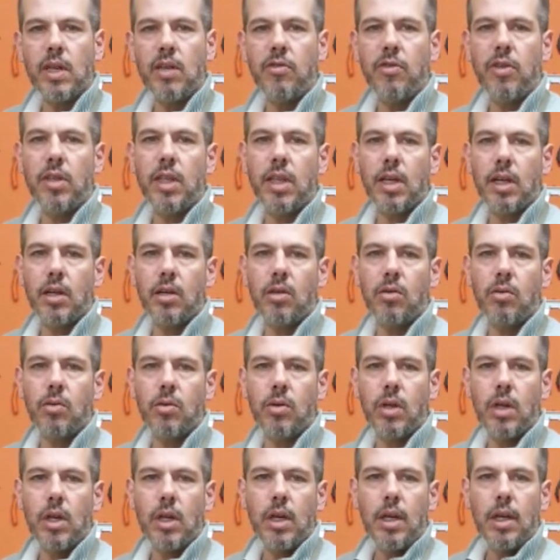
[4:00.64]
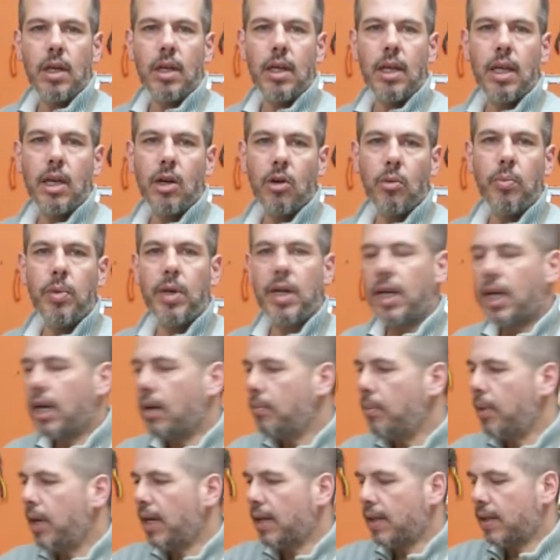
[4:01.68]
evitando que eu perca a
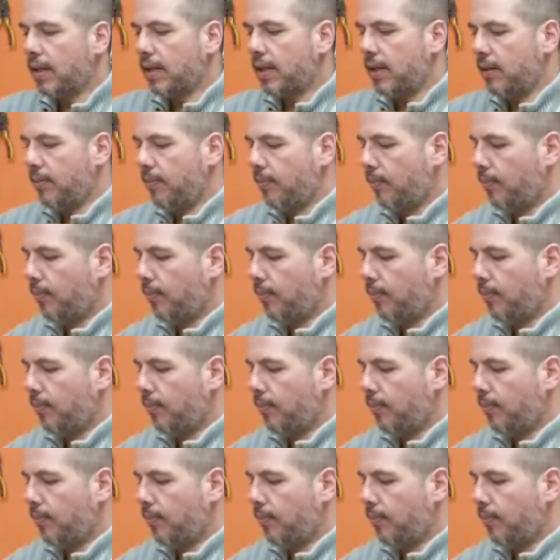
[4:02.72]
peça.